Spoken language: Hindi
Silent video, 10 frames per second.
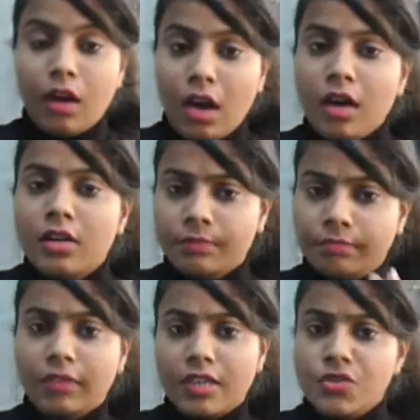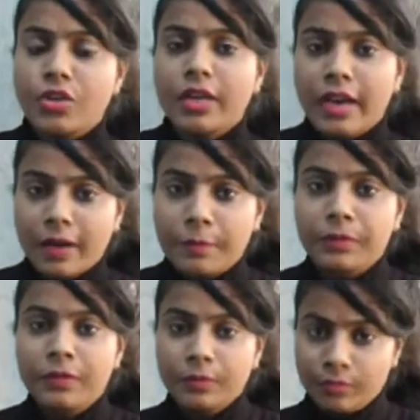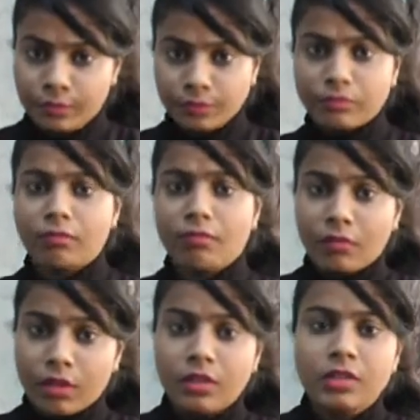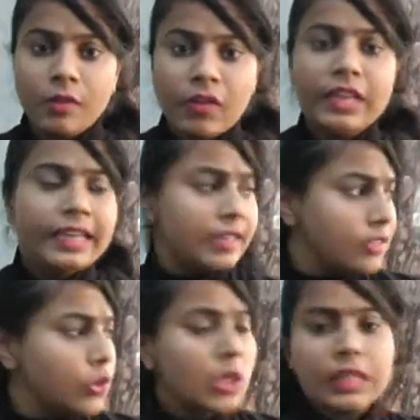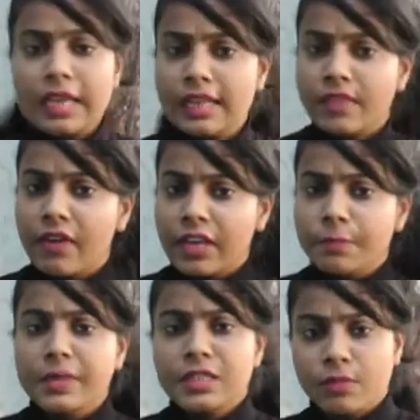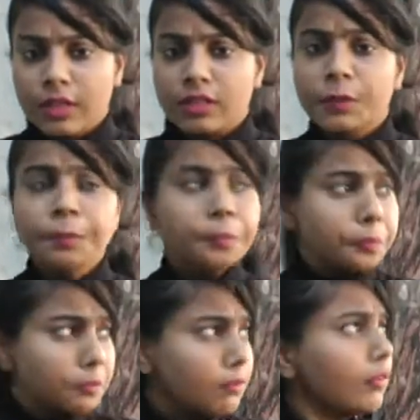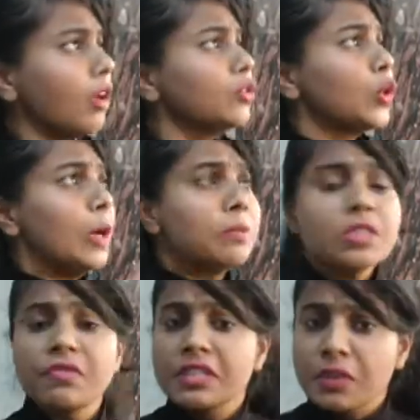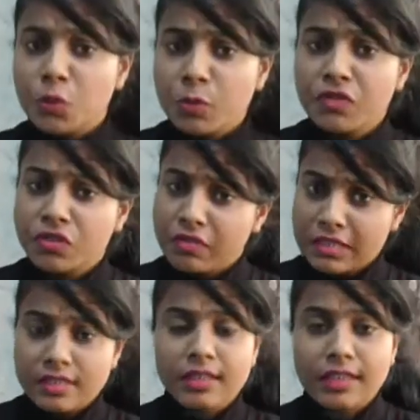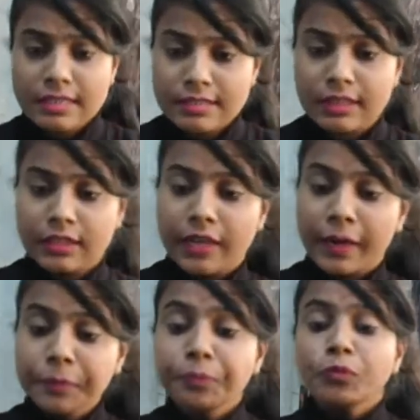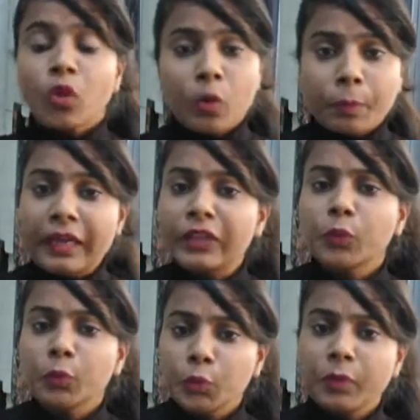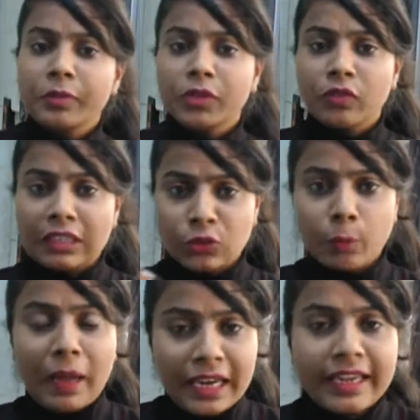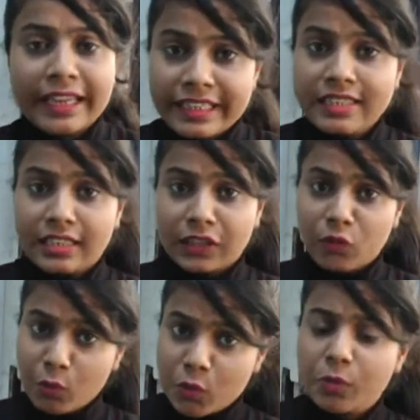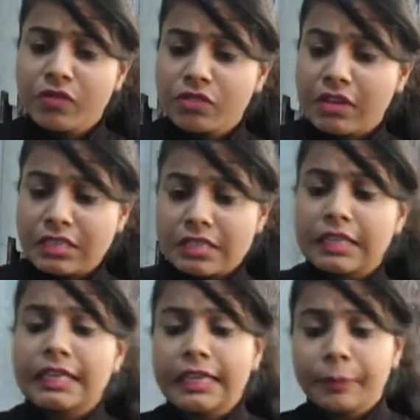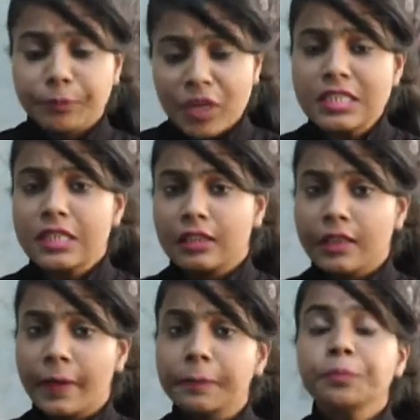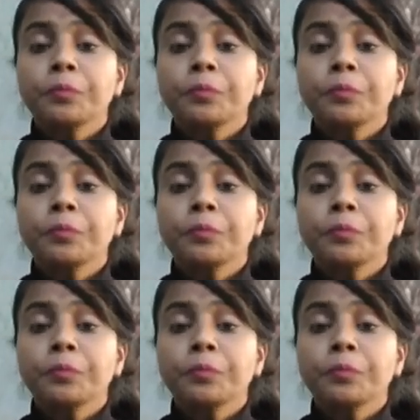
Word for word: हाँ अच्छी है आप डबले की जो जनता है दिवाली पे इस वक्त जो रामजी स्वीट्स है उस पर विश्वास करके आ सकती है उन पर नहीं तो मुझ पर विश्वास जो पहले नहीं जानते वो मुझ पर विश्वास करके आ सकती है